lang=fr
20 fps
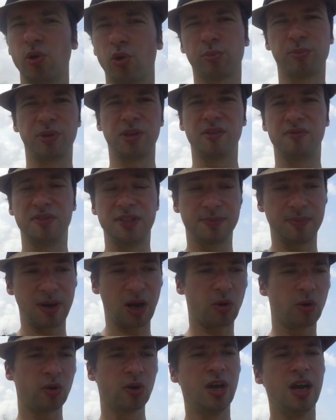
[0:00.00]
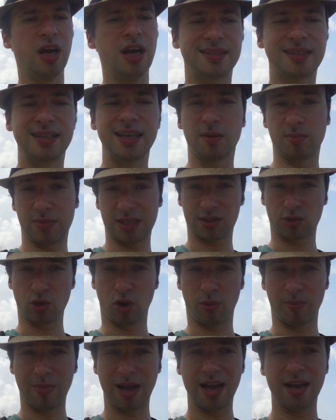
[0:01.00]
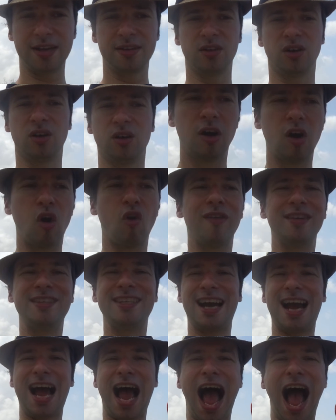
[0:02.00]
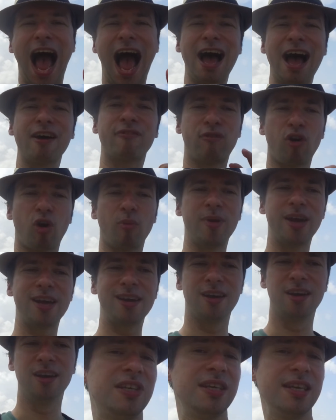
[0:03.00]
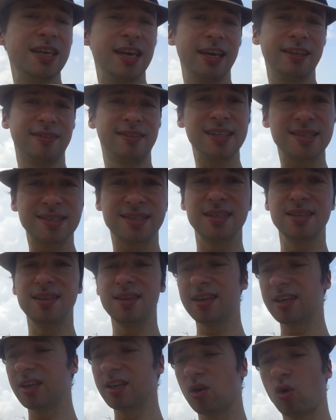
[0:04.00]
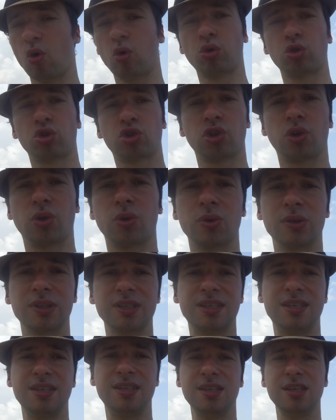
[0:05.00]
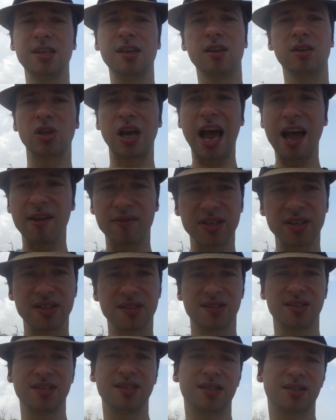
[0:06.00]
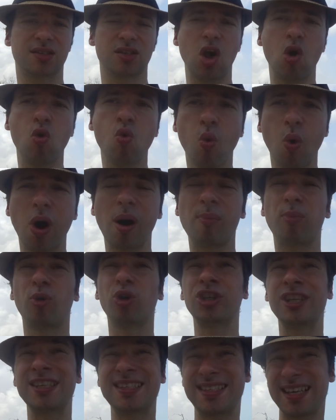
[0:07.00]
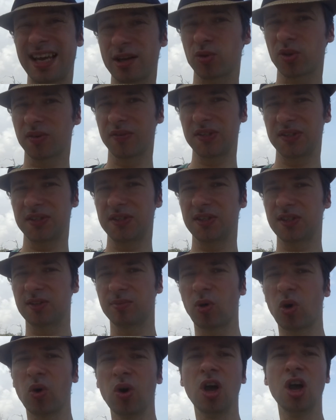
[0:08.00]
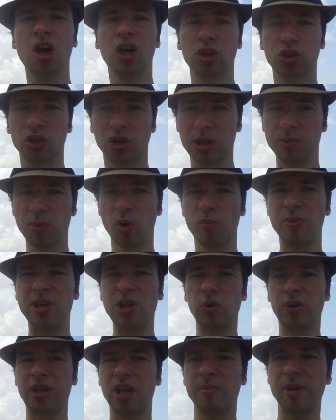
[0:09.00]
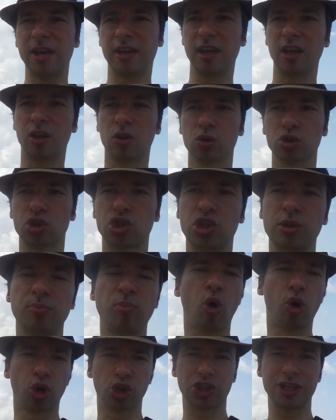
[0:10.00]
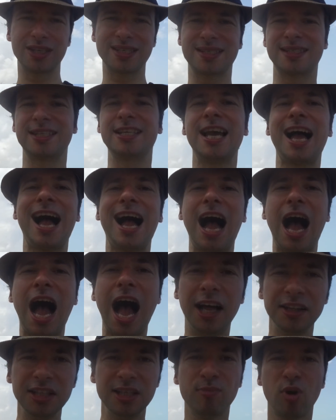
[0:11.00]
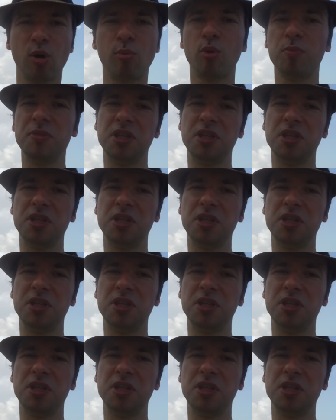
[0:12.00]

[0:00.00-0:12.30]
euros de bénéfices par an. C'est un mastermind, on va dire informel, qui est destiné aux gens qui investissent ou ont un projet sérieux d'investissement dans l'immobilier au Québec. Et quand je dis projet, c'est un immeuble